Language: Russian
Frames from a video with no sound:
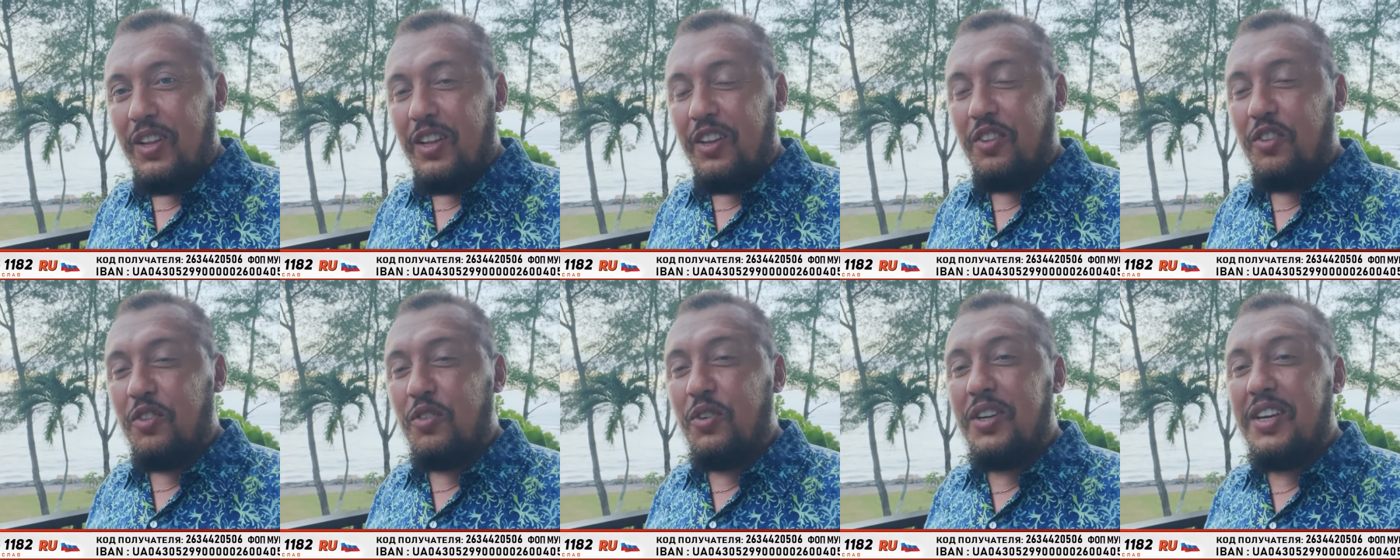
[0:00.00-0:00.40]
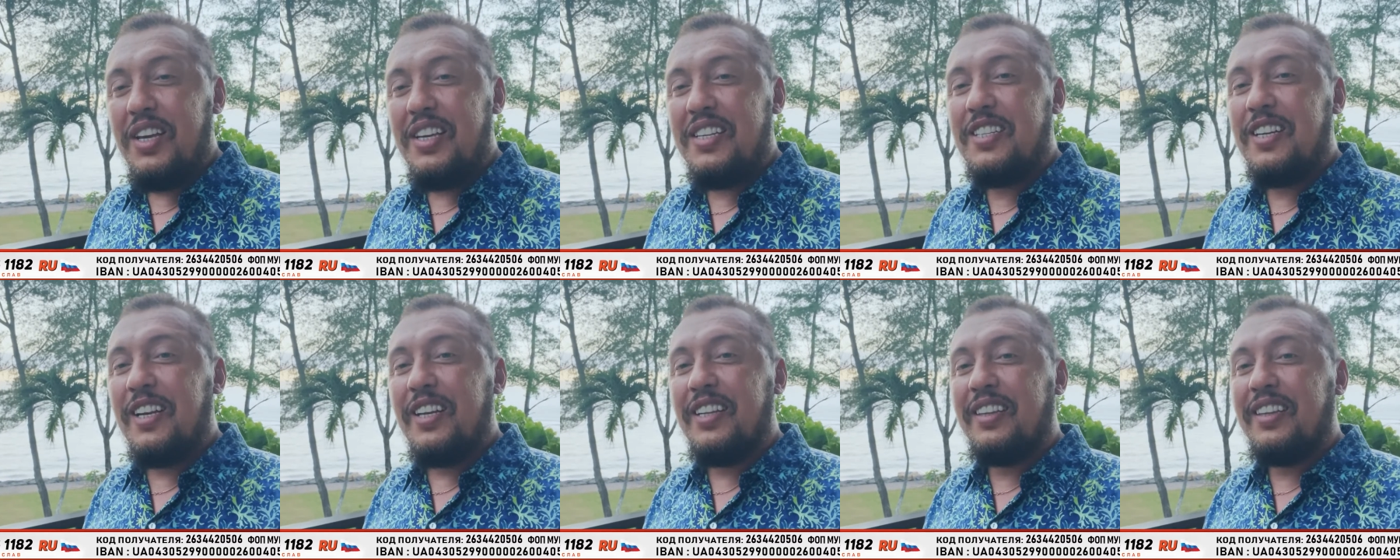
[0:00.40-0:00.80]
Но
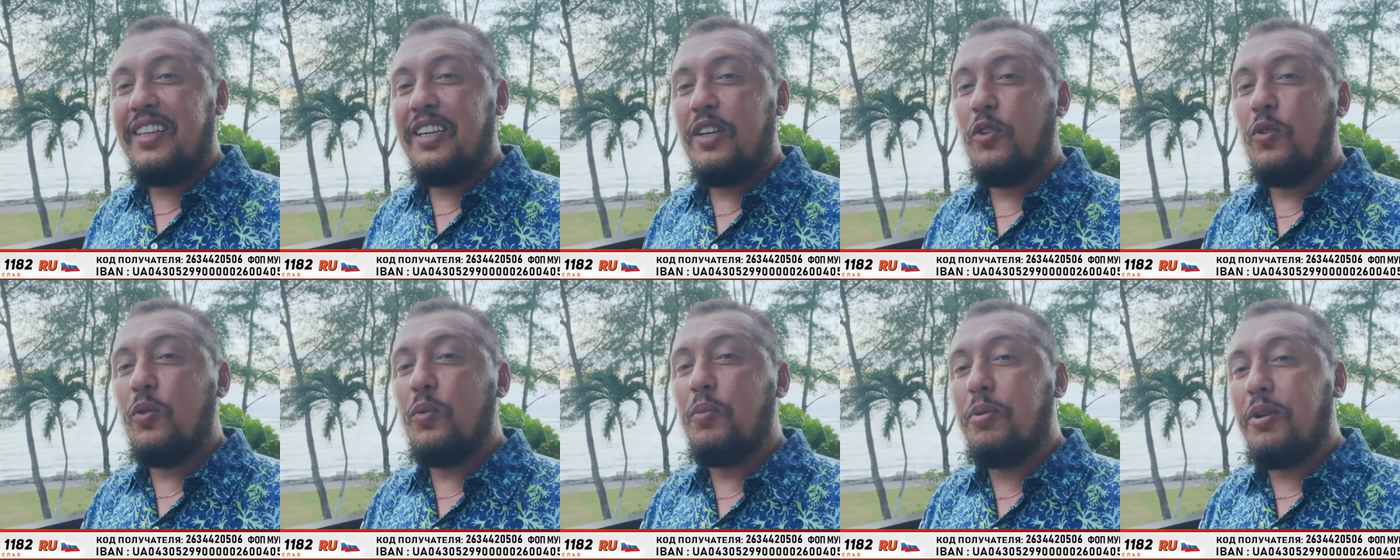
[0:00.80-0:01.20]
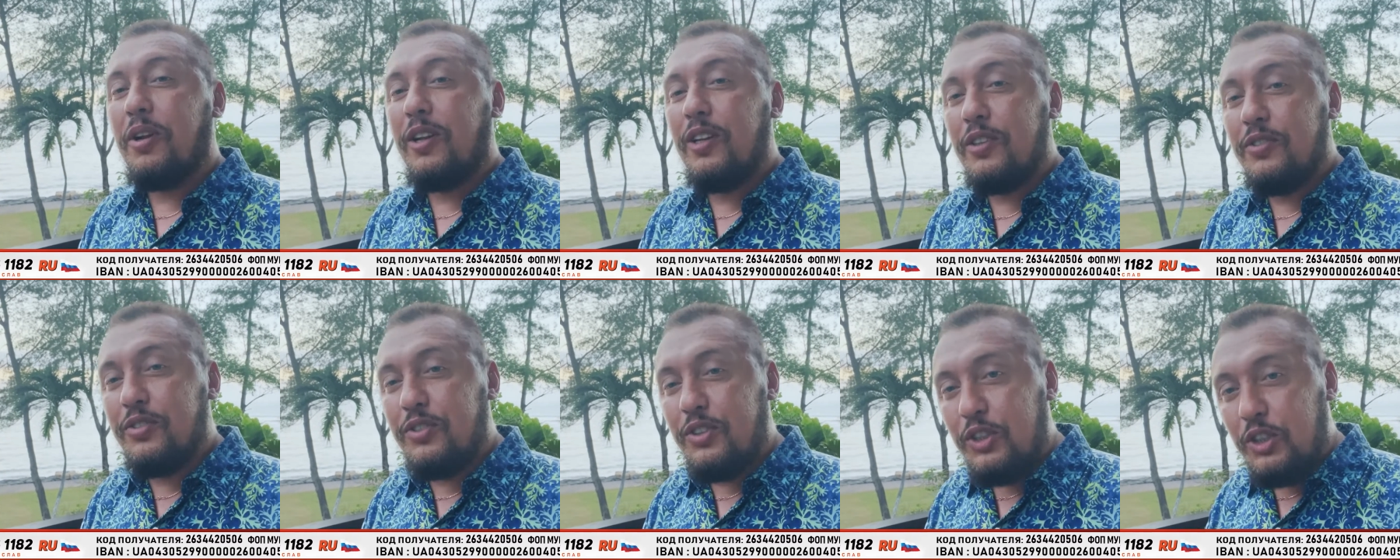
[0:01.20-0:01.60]
если ты
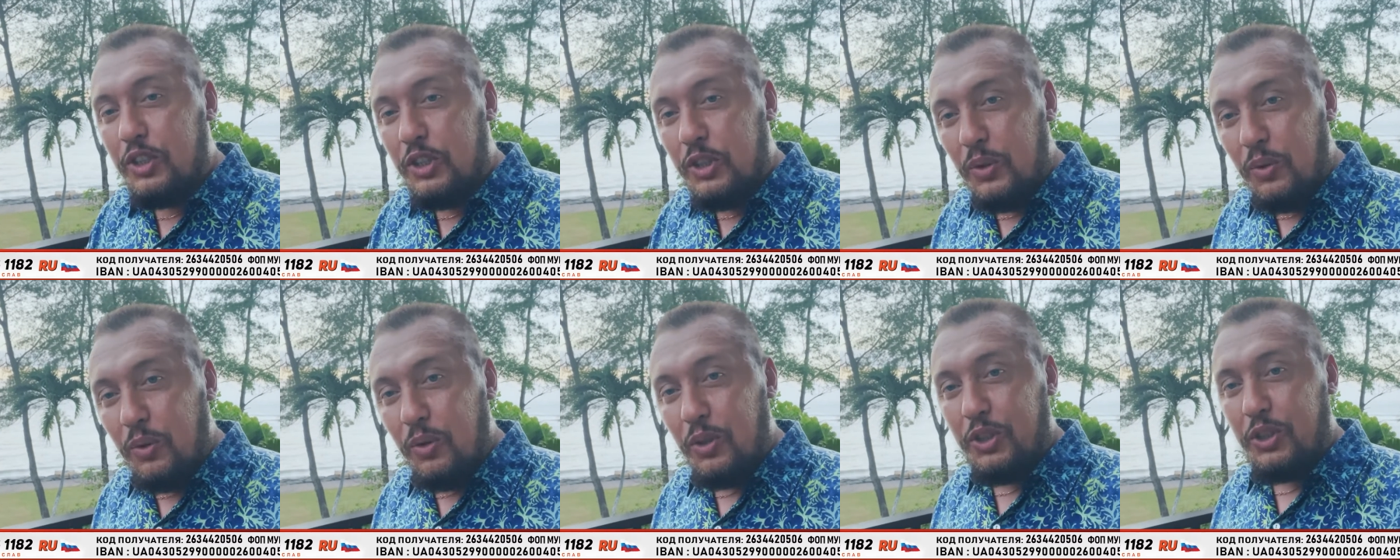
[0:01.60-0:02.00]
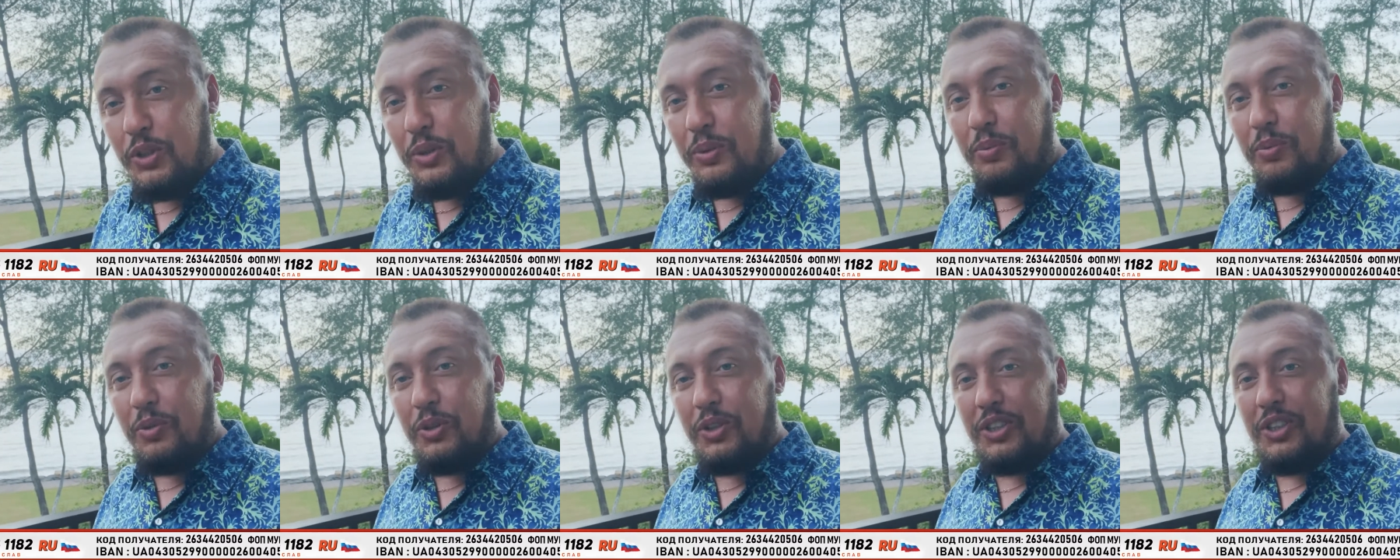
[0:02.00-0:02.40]
убрал все, что
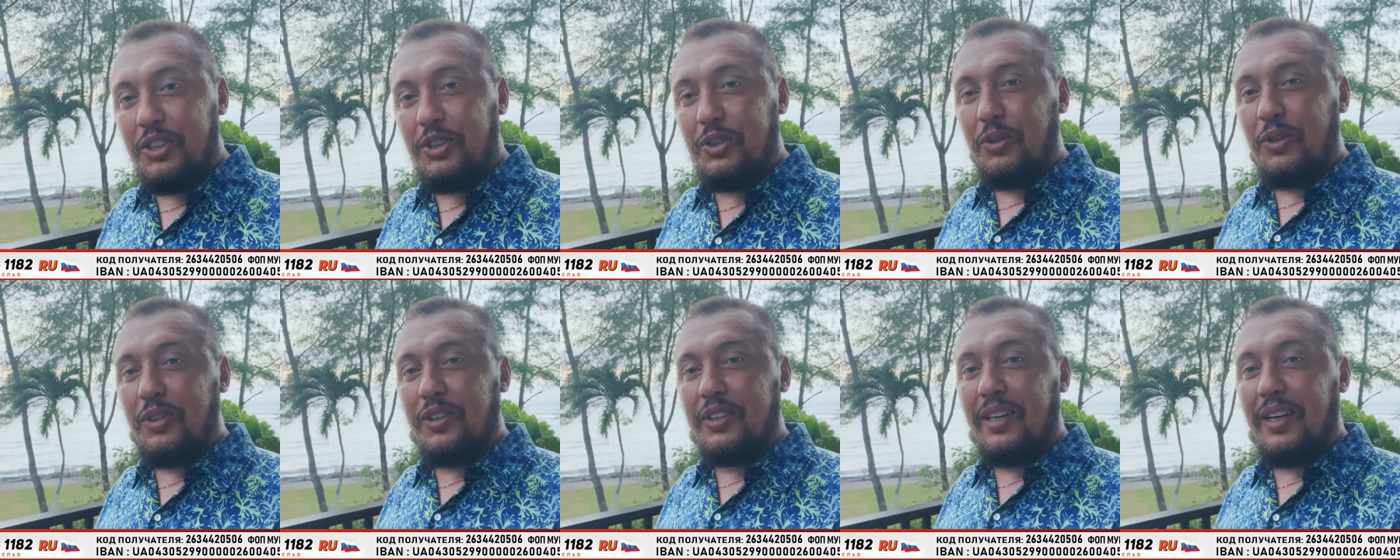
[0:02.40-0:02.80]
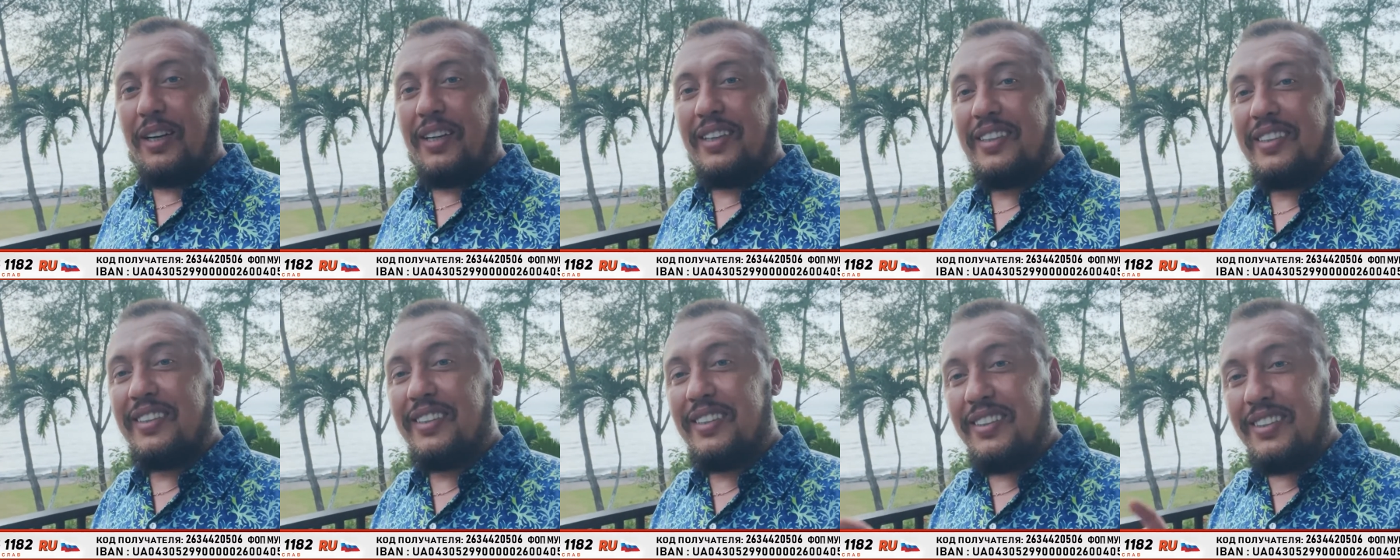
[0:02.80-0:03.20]
может только
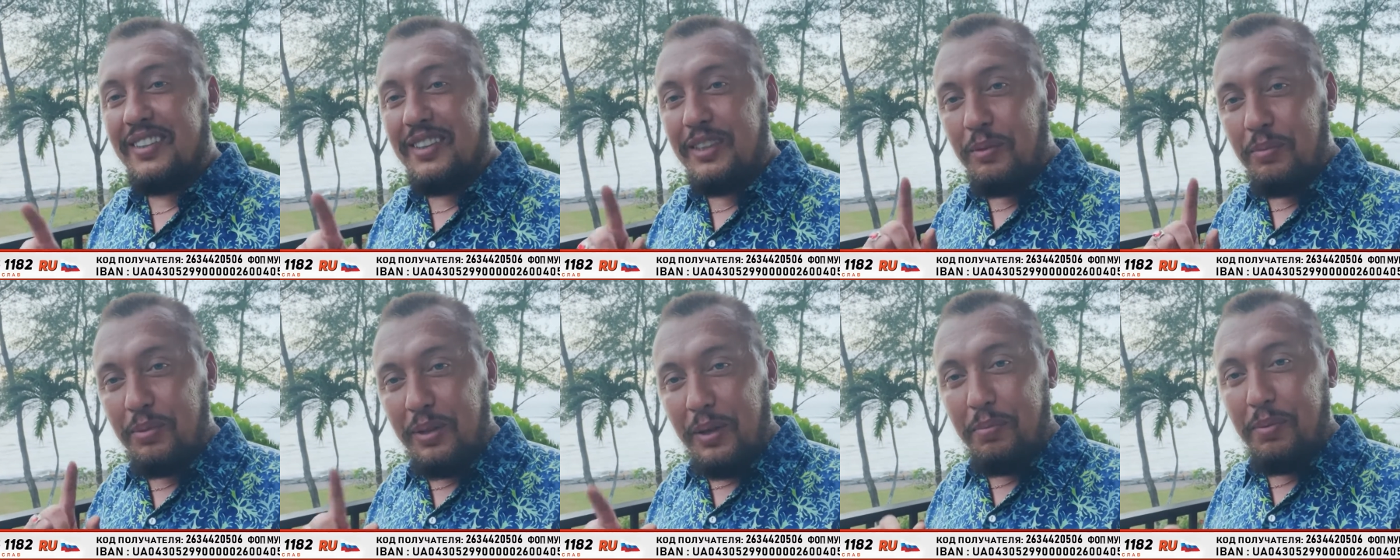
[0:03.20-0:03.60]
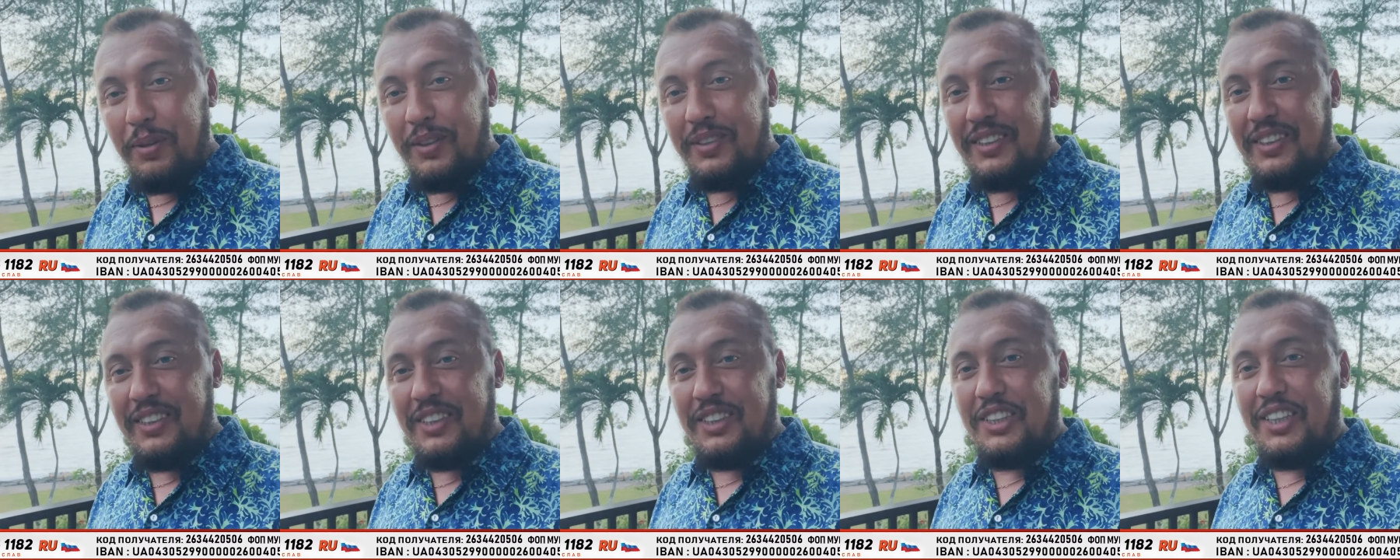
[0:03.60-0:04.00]
тебя
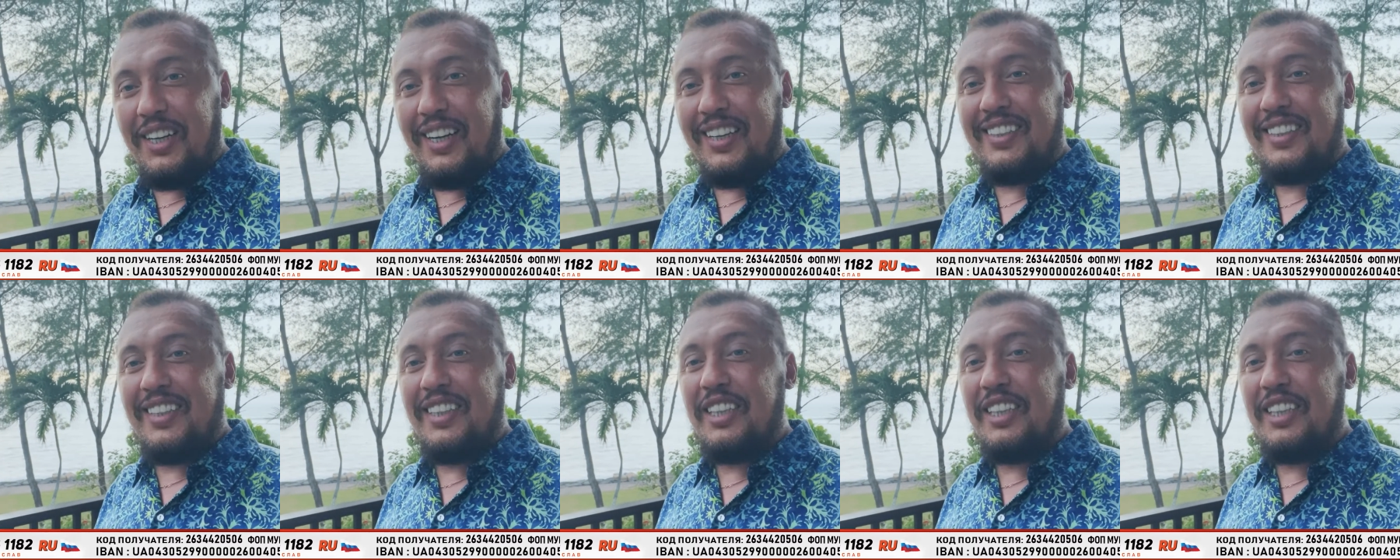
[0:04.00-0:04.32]
поддержать,